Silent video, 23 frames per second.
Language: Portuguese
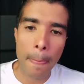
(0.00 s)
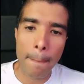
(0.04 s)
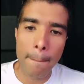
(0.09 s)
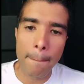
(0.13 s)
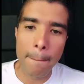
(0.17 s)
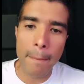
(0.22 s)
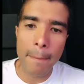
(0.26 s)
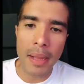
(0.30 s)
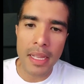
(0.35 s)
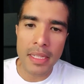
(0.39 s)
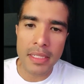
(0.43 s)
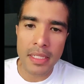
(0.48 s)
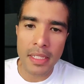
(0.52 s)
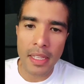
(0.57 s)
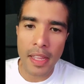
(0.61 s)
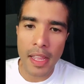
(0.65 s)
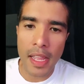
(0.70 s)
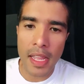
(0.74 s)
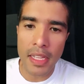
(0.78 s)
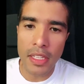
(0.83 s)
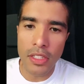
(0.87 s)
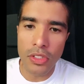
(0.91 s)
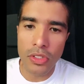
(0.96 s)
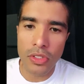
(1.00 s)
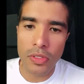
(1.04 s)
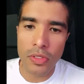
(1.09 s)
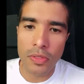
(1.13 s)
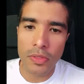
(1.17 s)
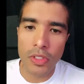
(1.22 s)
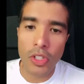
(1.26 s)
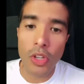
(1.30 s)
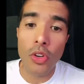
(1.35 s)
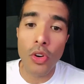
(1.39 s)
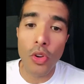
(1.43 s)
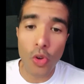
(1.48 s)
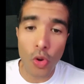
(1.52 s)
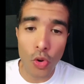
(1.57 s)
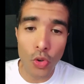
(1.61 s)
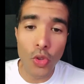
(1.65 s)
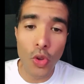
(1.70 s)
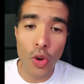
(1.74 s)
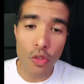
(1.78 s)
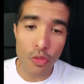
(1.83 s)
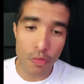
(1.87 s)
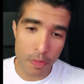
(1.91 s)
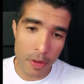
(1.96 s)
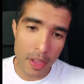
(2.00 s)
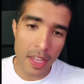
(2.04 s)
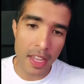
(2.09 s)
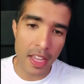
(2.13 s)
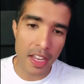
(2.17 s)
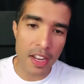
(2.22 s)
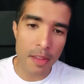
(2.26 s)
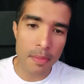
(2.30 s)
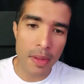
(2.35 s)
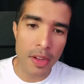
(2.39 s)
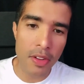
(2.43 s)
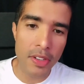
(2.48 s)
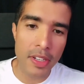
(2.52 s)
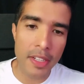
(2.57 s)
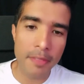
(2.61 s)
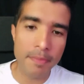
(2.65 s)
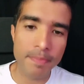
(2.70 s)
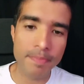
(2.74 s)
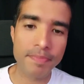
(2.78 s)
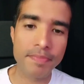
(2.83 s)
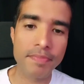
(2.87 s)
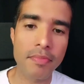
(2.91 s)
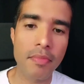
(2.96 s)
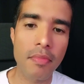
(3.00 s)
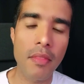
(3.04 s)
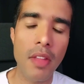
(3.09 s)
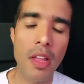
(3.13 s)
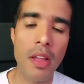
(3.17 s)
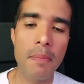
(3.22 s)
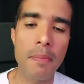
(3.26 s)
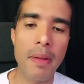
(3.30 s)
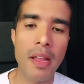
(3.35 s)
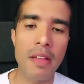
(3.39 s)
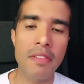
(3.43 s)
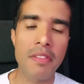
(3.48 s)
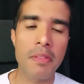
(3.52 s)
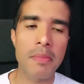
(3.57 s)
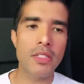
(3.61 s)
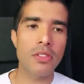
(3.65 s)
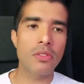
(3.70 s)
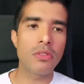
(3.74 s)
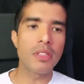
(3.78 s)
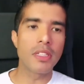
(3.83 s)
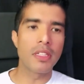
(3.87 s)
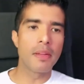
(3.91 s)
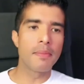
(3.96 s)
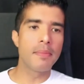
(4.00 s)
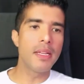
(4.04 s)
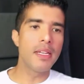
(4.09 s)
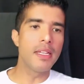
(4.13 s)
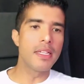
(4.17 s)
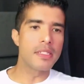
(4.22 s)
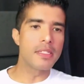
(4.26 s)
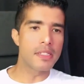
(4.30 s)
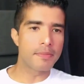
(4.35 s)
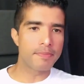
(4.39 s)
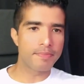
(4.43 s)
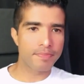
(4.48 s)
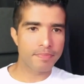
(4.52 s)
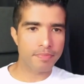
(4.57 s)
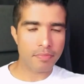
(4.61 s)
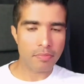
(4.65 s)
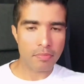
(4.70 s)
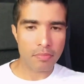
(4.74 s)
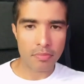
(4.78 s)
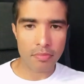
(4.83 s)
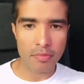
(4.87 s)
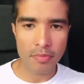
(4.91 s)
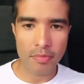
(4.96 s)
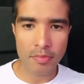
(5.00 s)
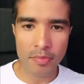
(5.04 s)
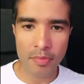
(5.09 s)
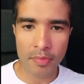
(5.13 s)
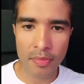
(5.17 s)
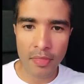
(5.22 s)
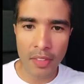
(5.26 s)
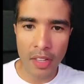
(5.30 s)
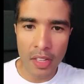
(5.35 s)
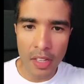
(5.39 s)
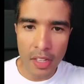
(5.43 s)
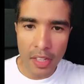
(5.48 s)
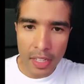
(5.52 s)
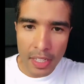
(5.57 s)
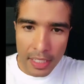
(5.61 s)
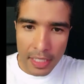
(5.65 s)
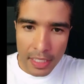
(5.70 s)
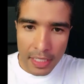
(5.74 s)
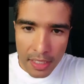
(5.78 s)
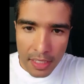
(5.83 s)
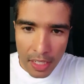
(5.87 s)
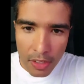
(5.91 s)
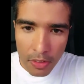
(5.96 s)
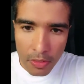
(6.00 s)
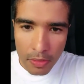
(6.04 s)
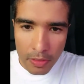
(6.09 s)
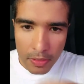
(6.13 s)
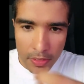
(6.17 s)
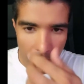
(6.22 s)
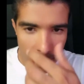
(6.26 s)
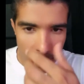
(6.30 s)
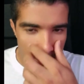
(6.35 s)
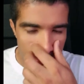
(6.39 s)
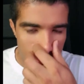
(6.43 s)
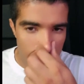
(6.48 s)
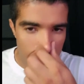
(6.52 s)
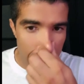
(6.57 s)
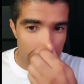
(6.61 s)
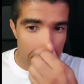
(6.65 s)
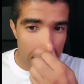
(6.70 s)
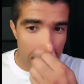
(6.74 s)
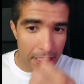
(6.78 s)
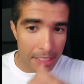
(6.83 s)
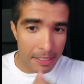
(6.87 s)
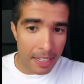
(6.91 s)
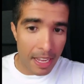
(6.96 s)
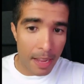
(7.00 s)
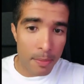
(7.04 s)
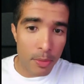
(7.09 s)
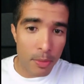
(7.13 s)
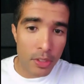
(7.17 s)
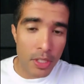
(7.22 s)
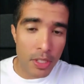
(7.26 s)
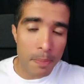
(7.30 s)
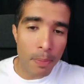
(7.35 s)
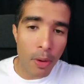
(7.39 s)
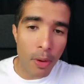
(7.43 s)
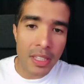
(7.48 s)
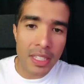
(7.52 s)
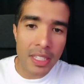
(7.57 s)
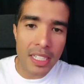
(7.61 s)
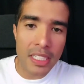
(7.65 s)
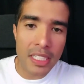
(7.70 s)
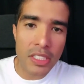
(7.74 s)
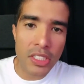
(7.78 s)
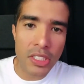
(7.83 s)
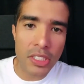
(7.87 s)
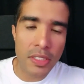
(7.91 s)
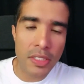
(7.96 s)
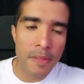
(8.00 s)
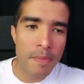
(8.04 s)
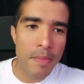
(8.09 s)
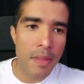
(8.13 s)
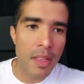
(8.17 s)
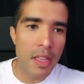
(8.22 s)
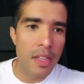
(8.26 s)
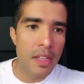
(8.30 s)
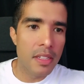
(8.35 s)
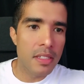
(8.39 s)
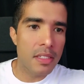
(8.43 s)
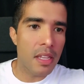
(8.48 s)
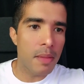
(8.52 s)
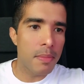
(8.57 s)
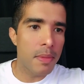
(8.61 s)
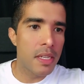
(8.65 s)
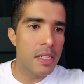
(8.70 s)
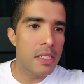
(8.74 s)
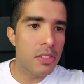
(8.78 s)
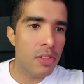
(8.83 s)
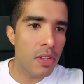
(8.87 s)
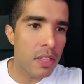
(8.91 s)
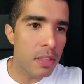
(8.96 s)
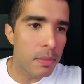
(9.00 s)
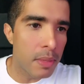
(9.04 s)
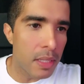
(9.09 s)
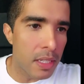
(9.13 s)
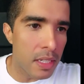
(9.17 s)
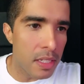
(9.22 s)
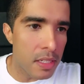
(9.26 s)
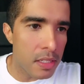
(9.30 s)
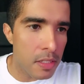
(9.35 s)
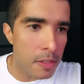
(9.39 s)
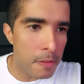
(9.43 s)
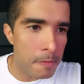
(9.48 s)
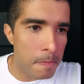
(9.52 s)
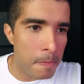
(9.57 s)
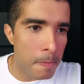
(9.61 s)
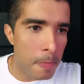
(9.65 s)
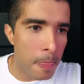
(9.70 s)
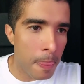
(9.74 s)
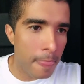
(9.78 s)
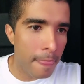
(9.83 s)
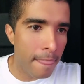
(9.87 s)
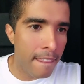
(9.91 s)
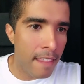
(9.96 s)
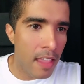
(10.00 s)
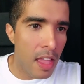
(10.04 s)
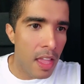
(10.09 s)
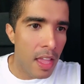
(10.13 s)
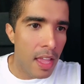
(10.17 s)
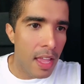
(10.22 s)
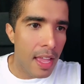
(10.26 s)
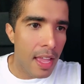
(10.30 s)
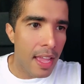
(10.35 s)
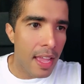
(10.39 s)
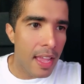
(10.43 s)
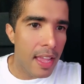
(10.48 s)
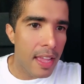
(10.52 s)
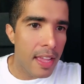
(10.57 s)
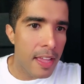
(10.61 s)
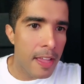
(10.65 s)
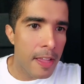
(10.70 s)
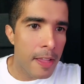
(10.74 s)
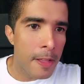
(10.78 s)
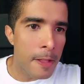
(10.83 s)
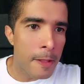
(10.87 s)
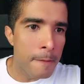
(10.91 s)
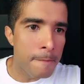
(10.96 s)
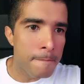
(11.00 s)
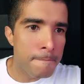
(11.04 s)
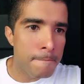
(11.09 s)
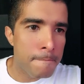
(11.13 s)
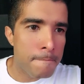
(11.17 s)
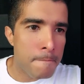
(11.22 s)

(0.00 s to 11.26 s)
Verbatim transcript: Mas é, é isso. Você colocou um novo, porque em alemão, né? É uma palavra masculina, beleza. Então, tá aí, gente. É muito importante saber disso aí, beleza? É...